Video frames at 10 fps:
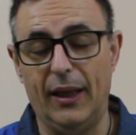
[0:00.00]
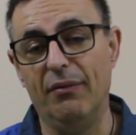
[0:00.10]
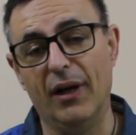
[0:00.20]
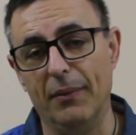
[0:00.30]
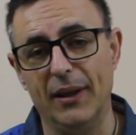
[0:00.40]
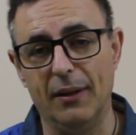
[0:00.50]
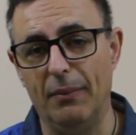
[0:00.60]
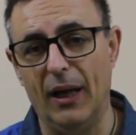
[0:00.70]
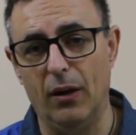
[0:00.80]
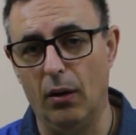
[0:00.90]
è veramente
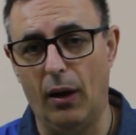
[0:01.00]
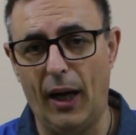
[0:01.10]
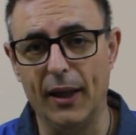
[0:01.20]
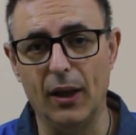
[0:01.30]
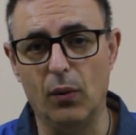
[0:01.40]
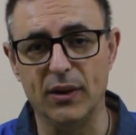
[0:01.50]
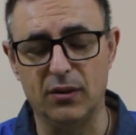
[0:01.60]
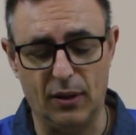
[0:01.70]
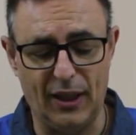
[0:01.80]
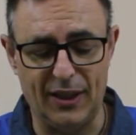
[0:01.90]
bello. Anche in
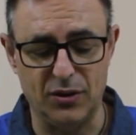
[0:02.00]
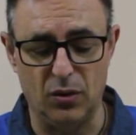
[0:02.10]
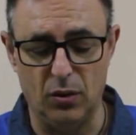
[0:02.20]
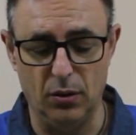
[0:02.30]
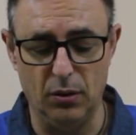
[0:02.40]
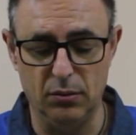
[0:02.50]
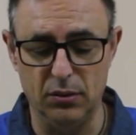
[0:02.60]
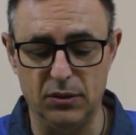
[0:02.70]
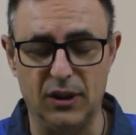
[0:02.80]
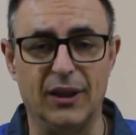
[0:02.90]
questo caso
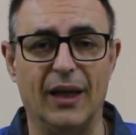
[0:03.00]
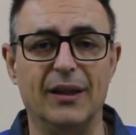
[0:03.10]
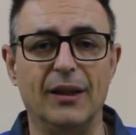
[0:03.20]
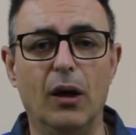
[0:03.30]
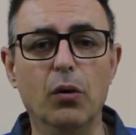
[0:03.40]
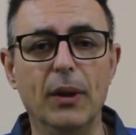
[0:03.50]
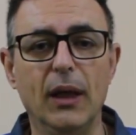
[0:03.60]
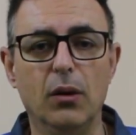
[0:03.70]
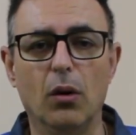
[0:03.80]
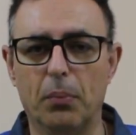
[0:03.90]
si tratta di
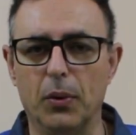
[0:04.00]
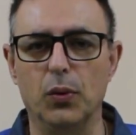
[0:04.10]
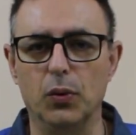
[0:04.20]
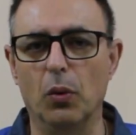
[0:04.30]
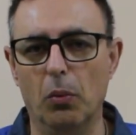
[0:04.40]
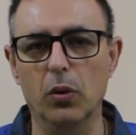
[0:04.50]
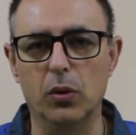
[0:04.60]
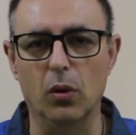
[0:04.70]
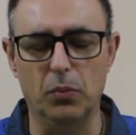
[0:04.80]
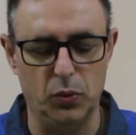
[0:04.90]
alluminio, è un prodotto
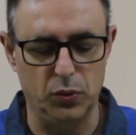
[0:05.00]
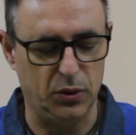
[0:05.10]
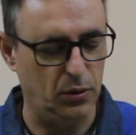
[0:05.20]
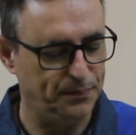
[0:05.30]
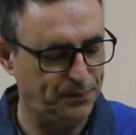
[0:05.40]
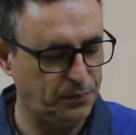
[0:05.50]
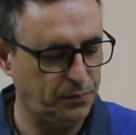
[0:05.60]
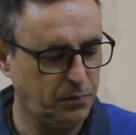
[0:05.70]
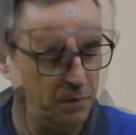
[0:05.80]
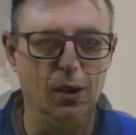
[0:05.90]
molto robusto.
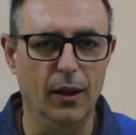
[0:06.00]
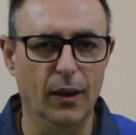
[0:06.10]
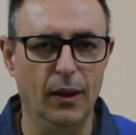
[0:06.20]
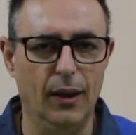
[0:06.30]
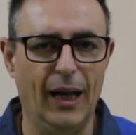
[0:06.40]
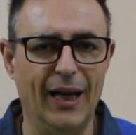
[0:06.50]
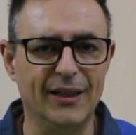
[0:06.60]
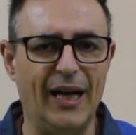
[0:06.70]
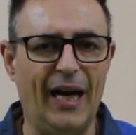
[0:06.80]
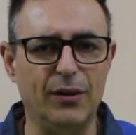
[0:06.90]
Nella
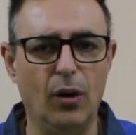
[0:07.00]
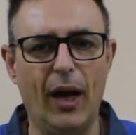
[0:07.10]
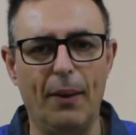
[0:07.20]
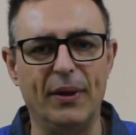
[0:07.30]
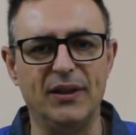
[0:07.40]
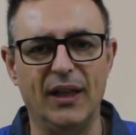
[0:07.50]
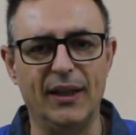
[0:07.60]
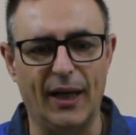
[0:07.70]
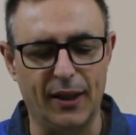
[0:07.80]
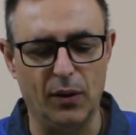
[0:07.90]
scatola è
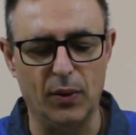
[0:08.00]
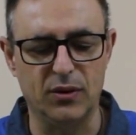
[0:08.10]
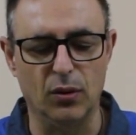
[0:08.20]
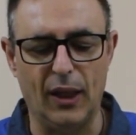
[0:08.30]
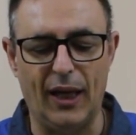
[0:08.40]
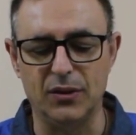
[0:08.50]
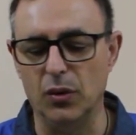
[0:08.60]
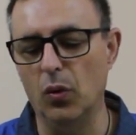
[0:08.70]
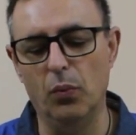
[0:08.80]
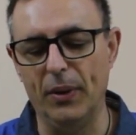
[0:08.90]
presente anche in questo
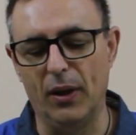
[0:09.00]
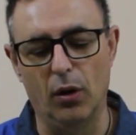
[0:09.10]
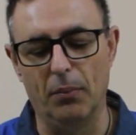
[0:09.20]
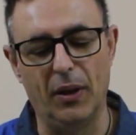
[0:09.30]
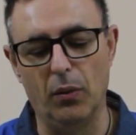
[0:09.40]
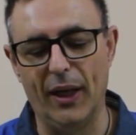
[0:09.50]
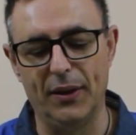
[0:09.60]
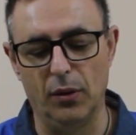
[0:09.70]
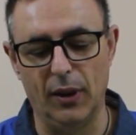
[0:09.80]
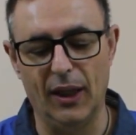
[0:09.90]
caso un piccolo
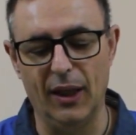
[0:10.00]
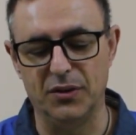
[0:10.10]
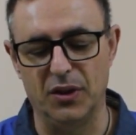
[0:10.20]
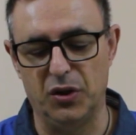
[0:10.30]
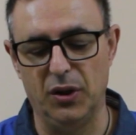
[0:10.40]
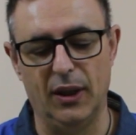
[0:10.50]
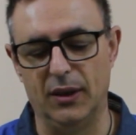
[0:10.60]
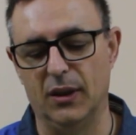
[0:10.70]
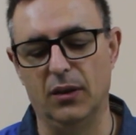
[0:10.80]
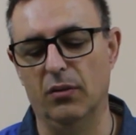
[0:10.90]
manualetto in inglese e
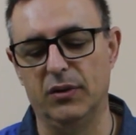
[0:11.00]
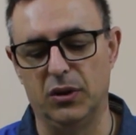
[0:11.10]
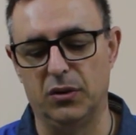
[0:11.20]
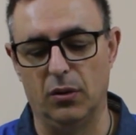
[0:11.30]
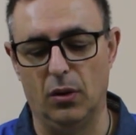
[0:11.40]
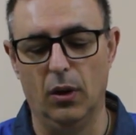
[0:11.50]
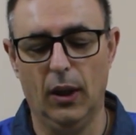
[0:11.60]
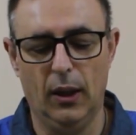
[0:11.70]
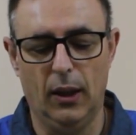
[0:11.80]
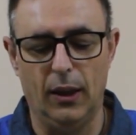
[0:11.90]
cinese dove ci sono
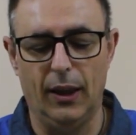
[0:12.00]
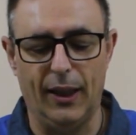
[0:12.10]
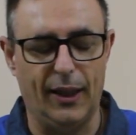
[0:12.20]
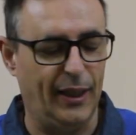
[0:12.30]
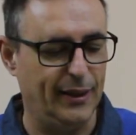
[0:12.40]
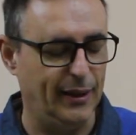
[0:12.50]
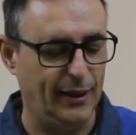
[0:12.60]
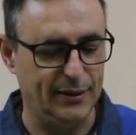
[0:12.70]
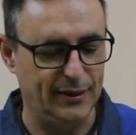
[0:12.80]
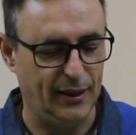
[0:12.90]
le
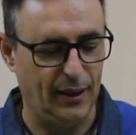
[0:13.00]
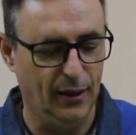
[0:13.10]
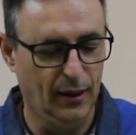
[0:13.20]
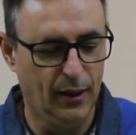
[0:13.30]
caratteristiche.